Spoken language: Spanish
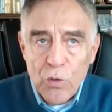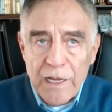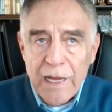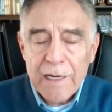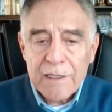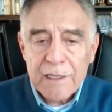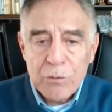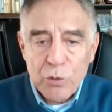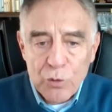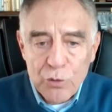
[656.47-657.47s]
una
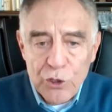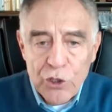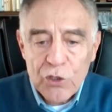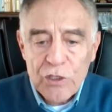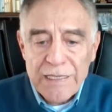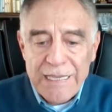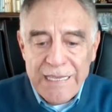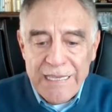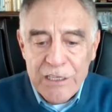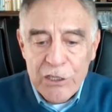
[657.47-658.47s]

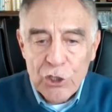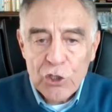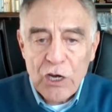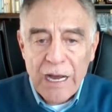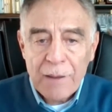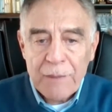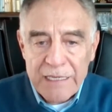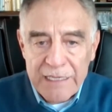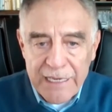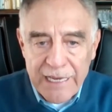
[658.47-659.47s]
revolución
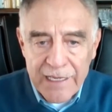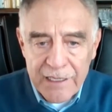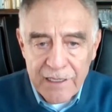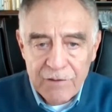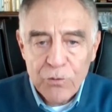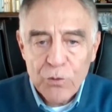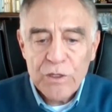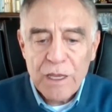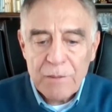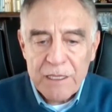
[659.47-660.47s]
indoamericana
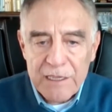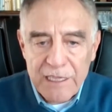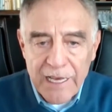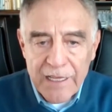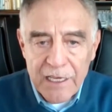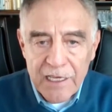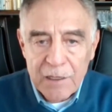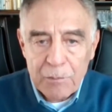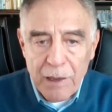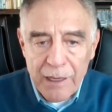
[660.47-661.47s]

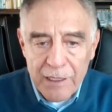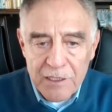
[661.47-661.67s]
fundamentada en el